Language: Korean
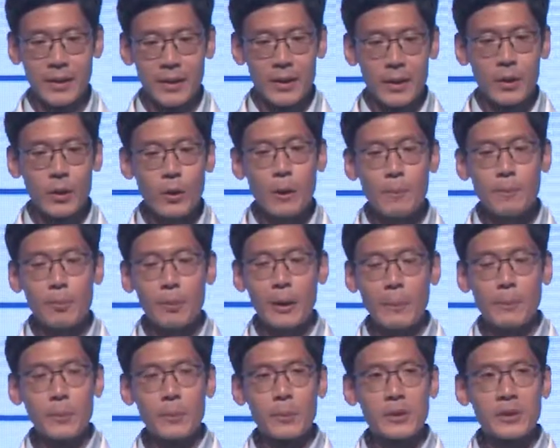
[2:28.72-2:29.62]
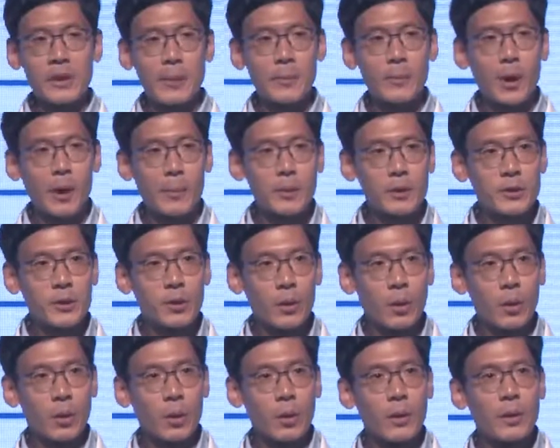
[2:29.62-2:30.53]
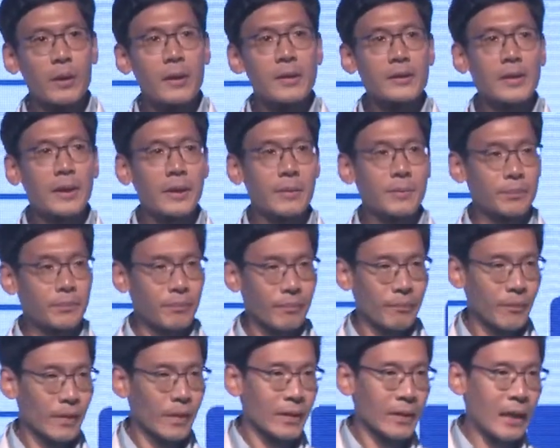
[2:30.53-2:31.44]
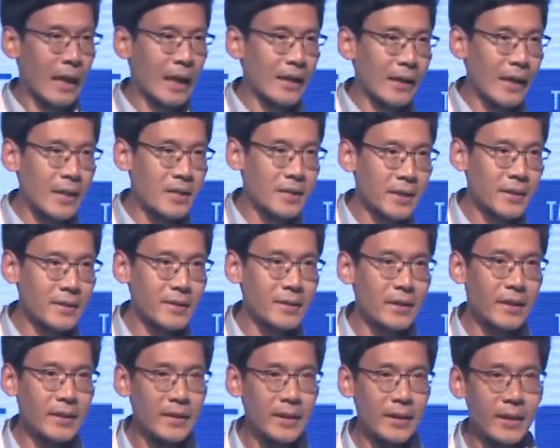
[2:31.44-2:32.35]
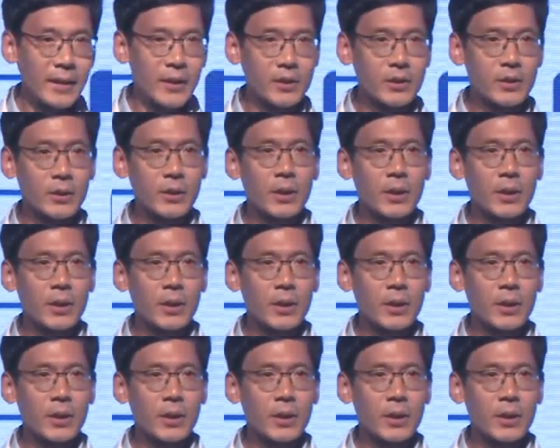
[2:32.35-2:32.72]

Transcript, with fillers: 이러한 플랫폼을 참여하면서 각 개체들 간에